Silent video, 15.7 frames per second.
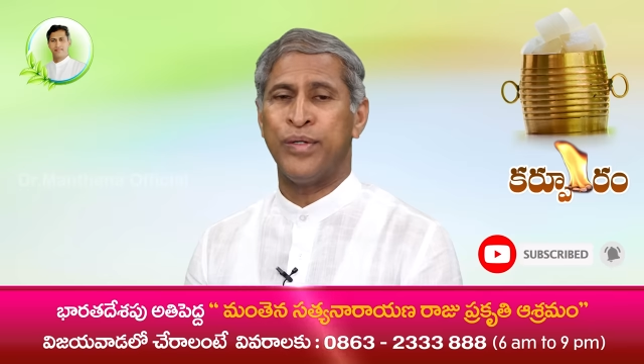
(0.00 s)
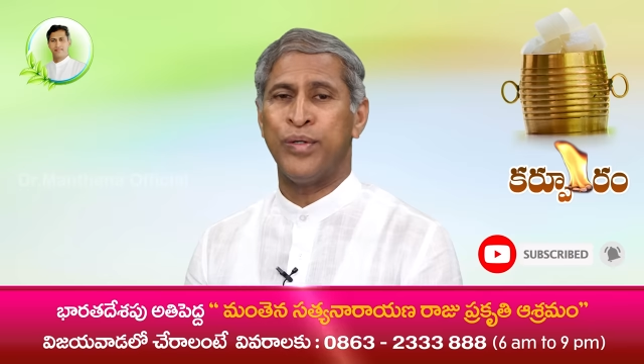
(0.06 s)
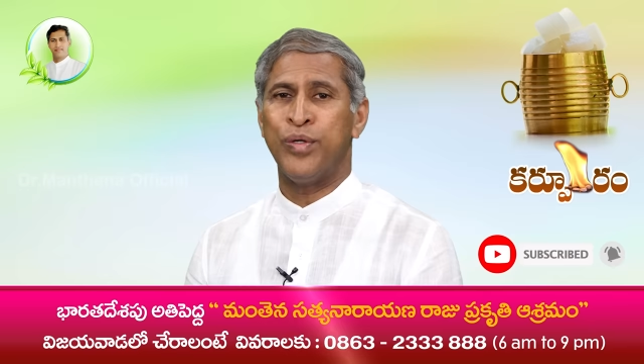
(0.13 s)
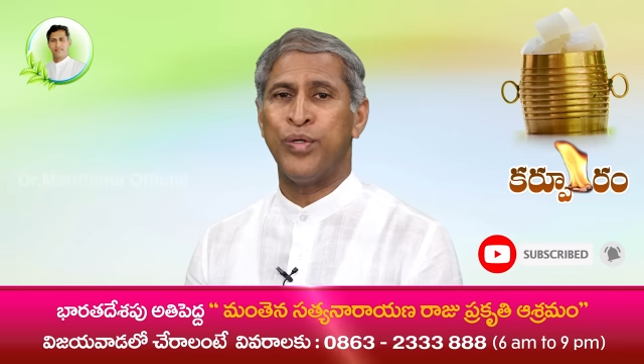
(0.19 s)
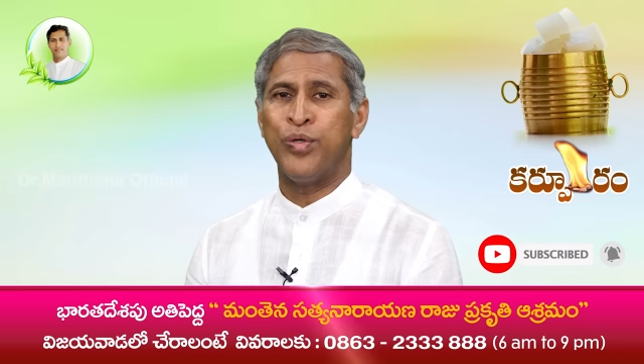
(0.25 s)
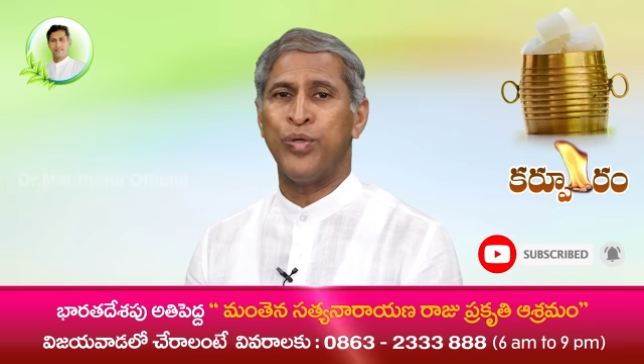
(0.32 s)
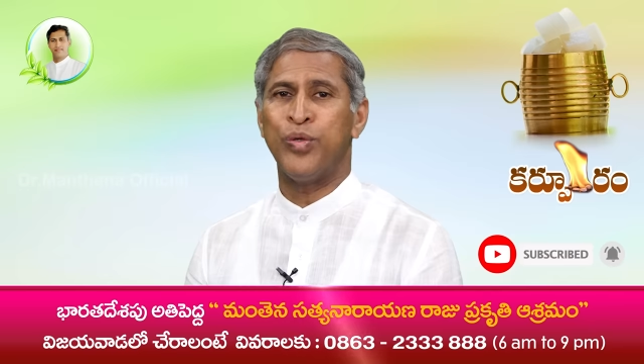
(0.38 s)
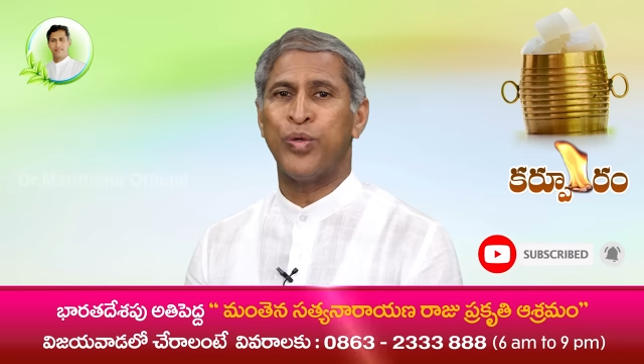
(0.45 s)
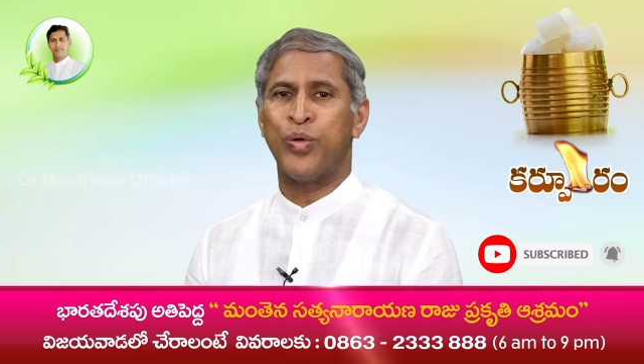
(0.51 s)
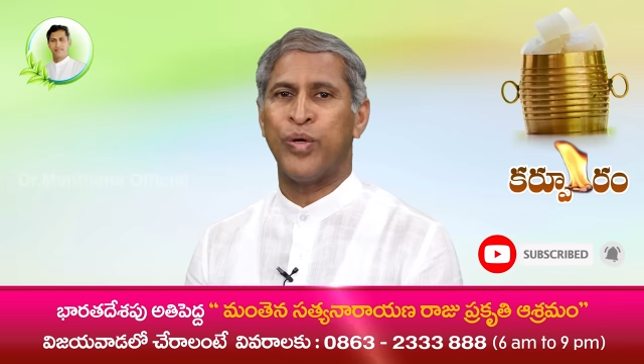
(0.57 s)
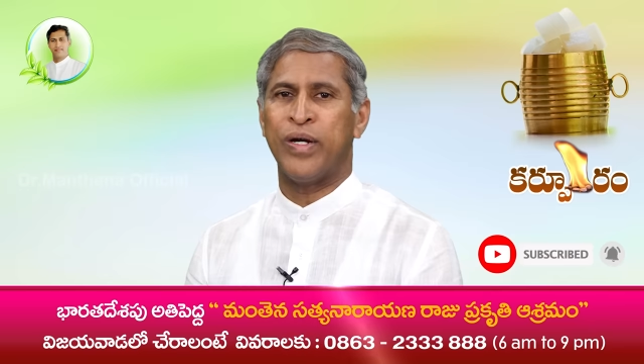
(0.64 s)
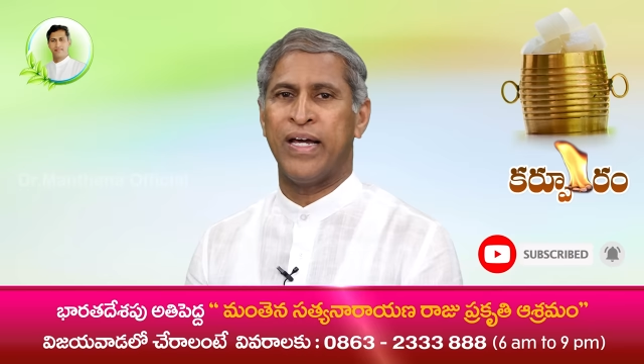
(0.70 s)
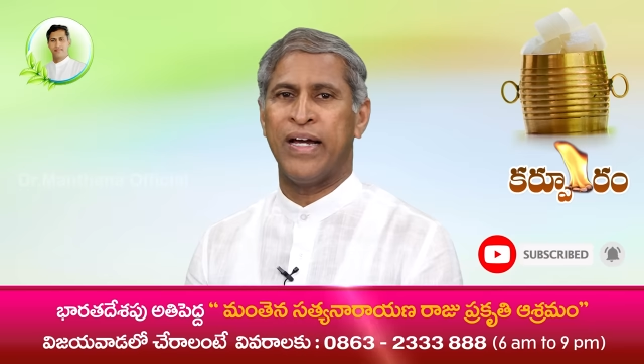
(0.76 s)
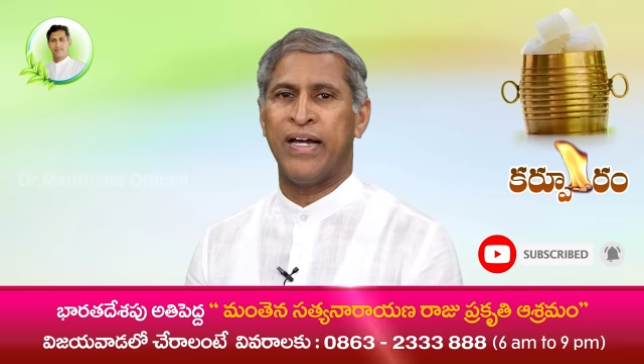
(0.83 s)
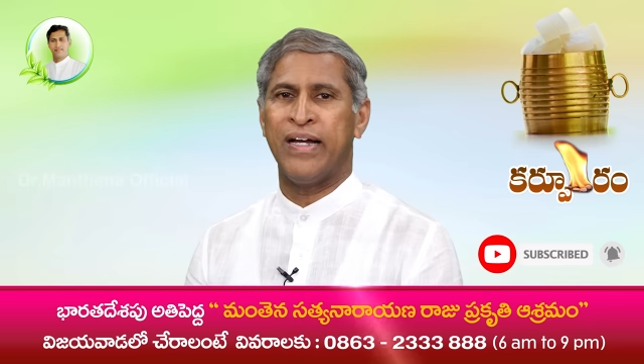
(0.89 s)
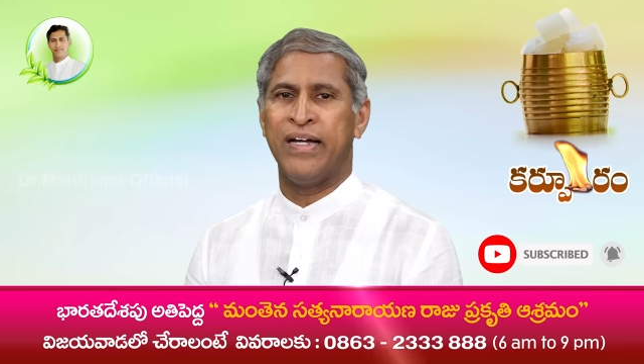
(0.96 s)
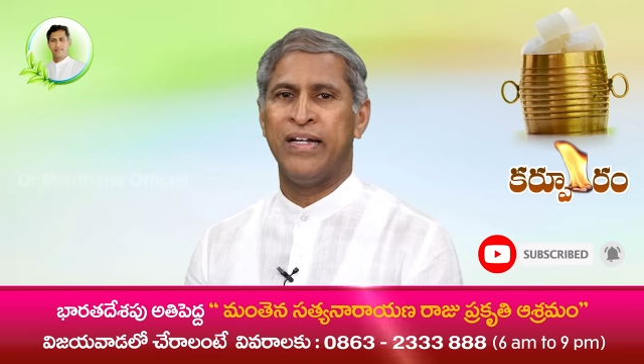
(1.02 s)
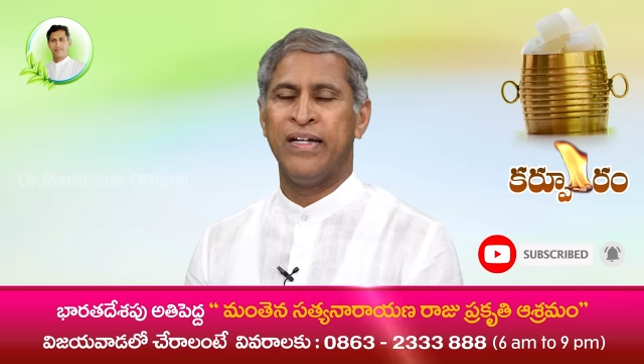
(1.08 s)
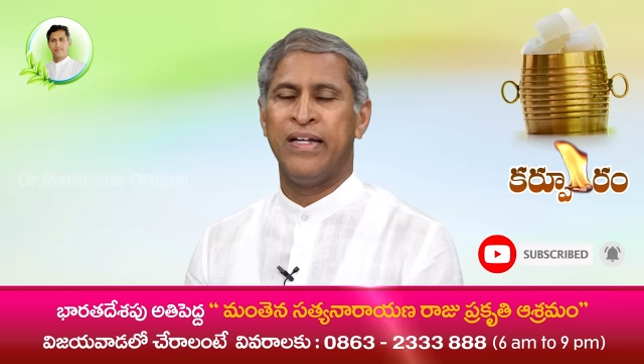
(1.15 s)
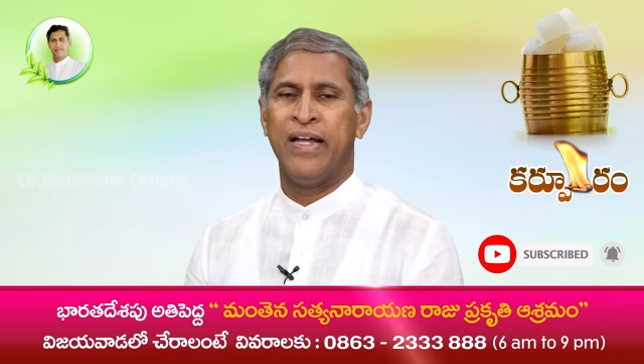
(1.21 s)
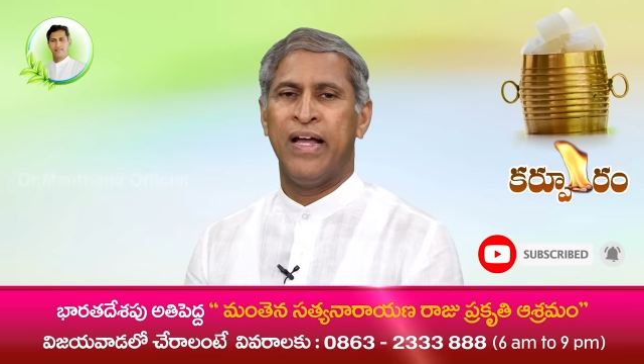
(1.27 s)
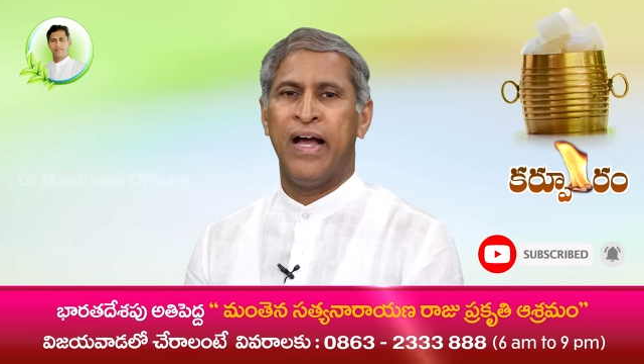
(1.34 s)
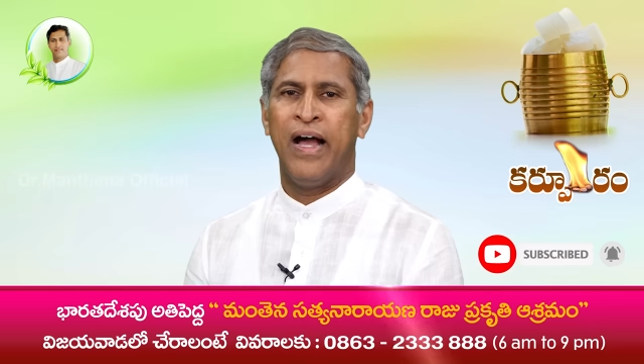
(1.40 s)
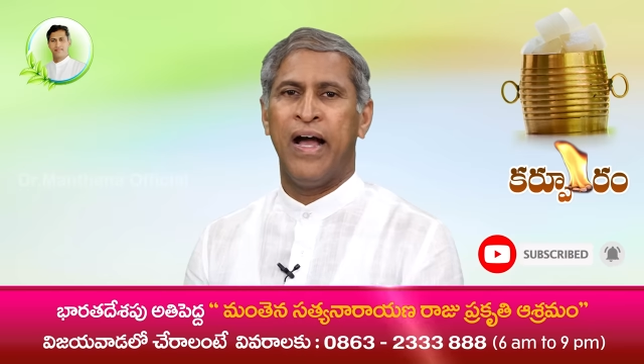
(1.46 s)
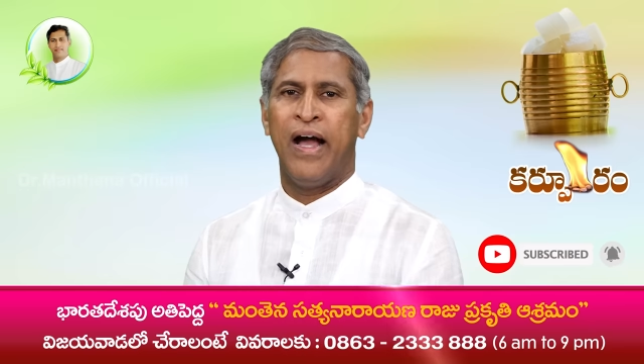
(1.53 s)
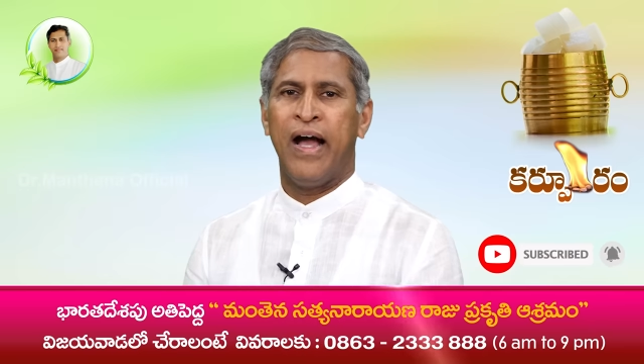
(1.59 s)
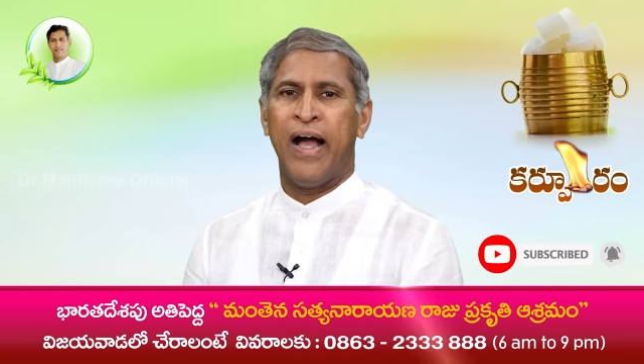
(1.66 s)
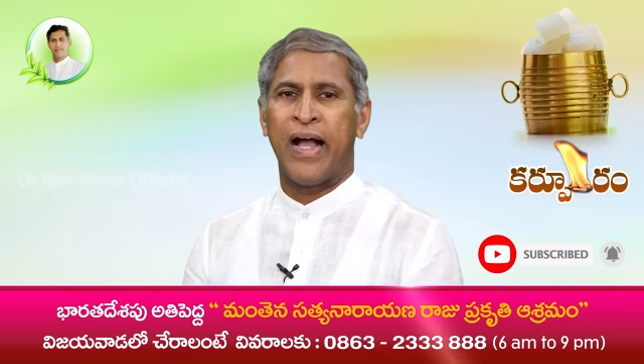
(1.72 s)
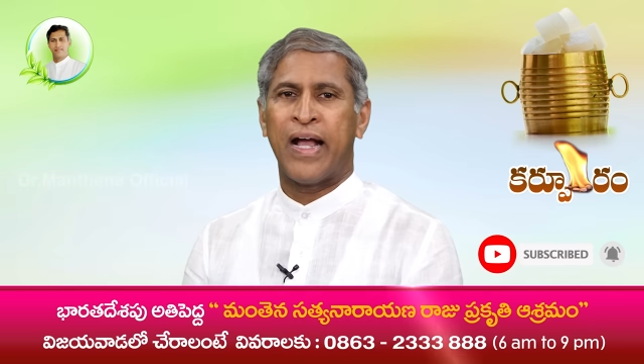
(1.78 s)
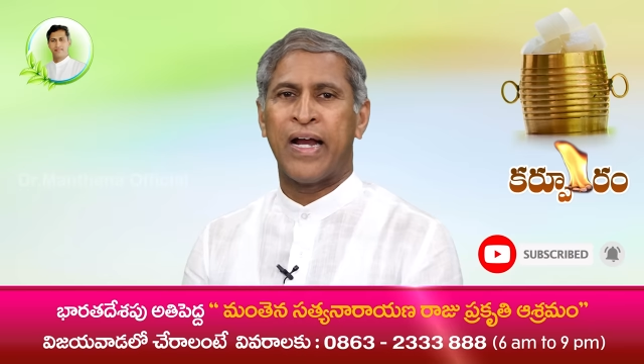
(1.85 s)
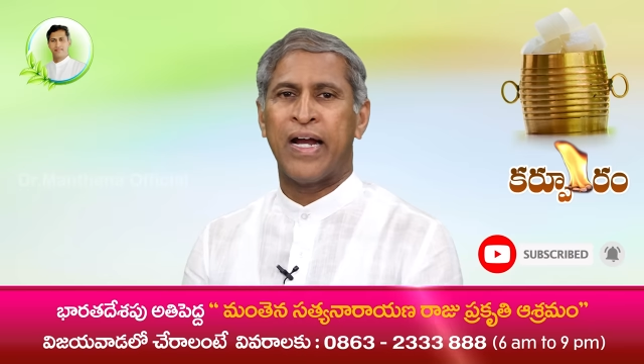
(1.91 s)
ఈ రెండు కూడా
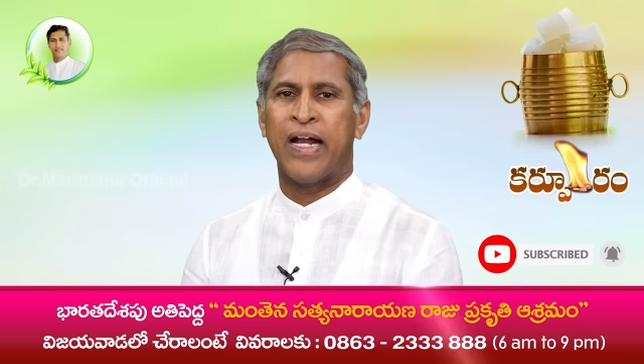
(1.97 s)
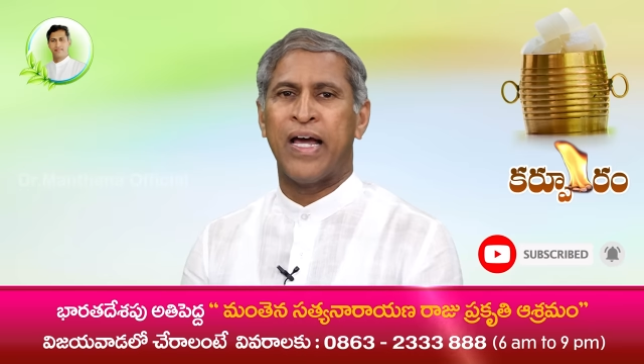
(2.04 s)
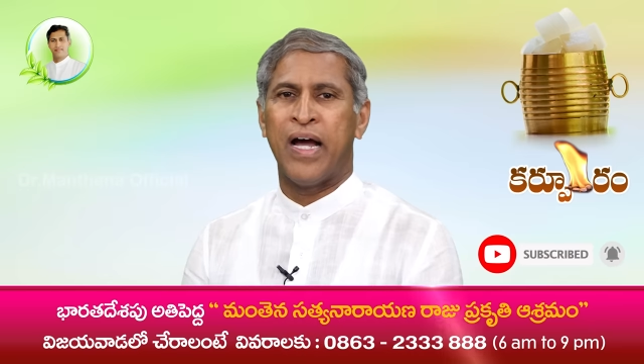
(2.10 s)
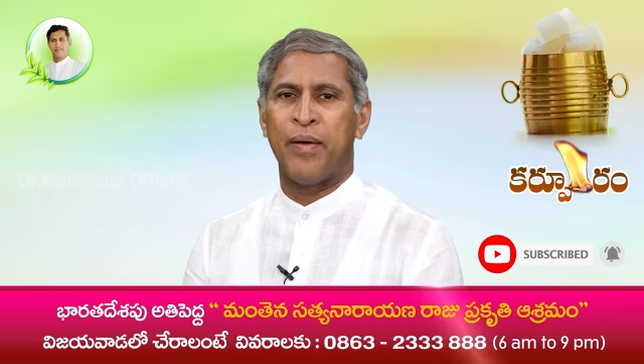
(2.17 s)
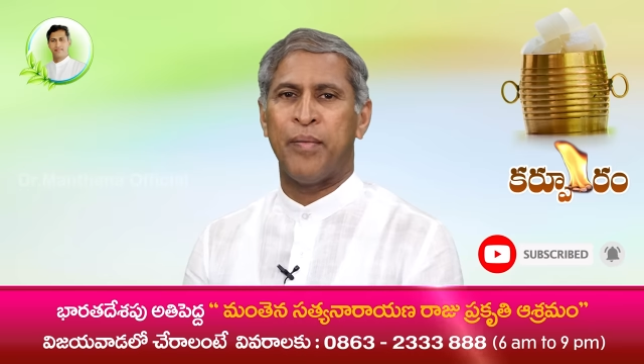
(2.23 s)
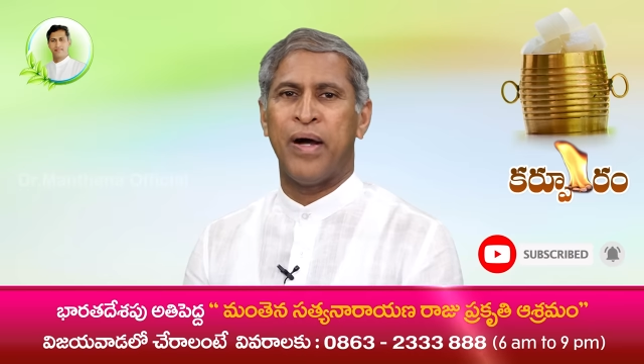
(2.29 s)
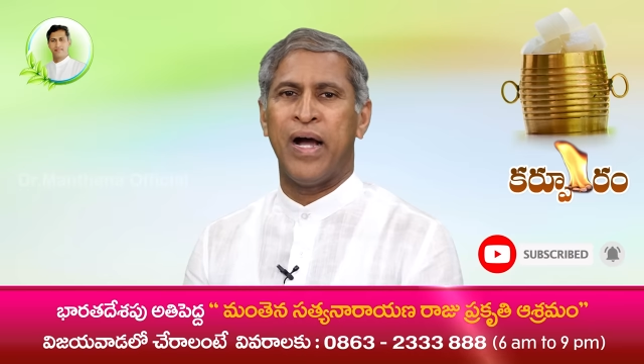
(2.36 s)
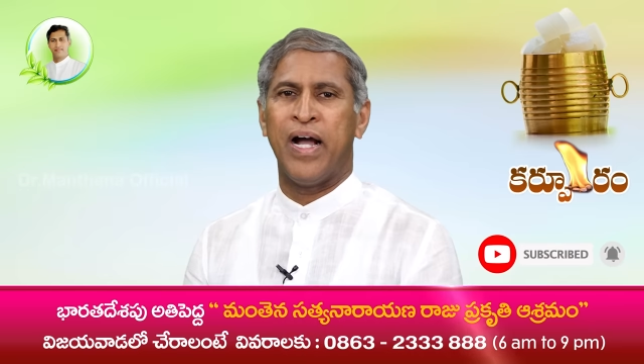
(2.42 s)
అక్కడ ఆ